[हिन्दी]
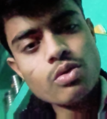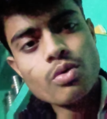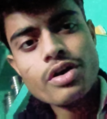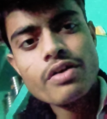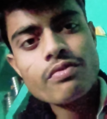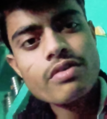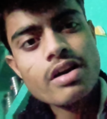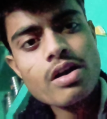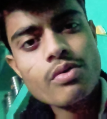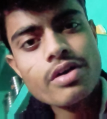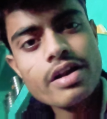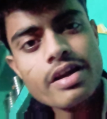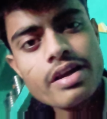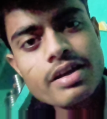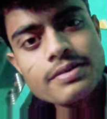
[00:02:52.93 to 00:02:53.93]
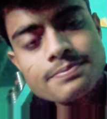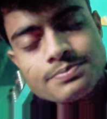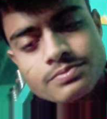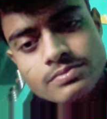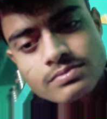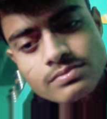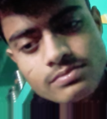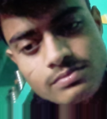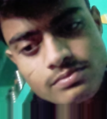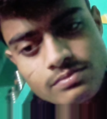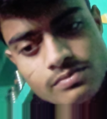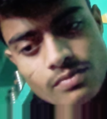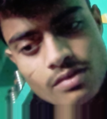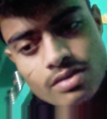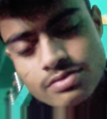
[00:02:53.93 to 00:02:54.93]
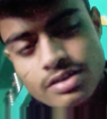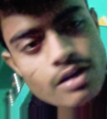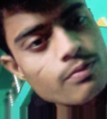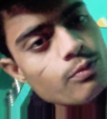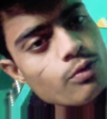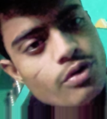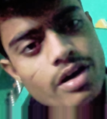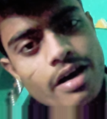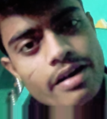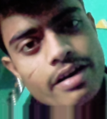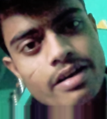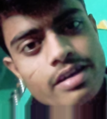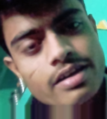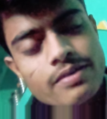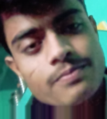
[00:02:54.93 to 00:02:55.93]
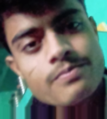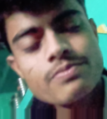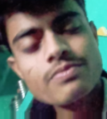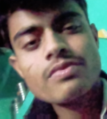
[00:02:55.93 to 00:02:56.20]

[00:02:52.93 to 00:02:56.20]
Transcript: दो टाइम वर्कआउट करेंगे जंक फूड खाना नहीं है